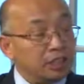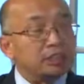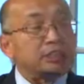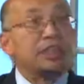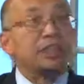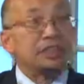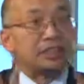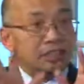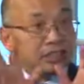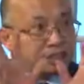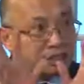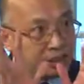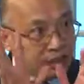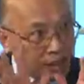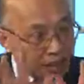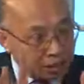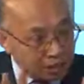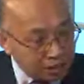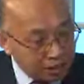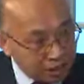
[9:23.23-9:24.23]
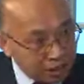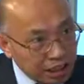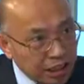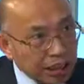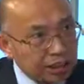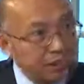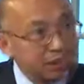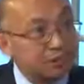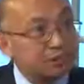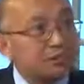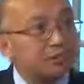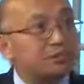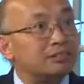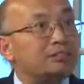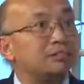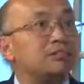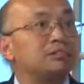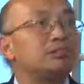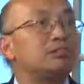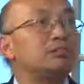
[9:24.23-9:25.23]
但是仍然
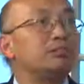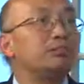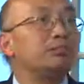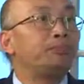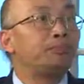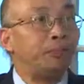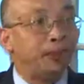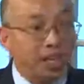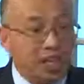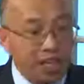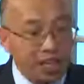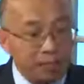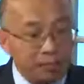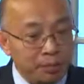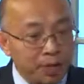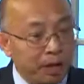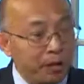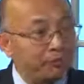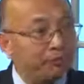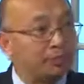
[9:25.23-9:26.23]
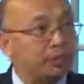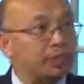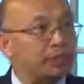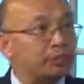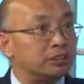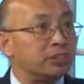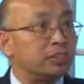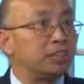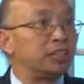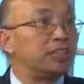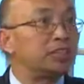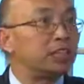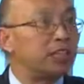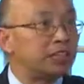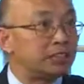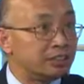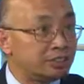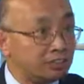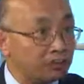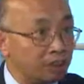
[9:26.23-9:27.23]
避免不了今天
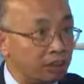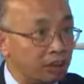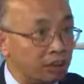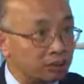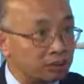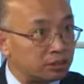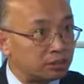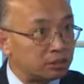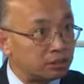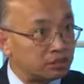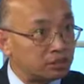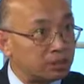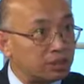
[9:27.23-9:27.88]
的这个 lawsuit。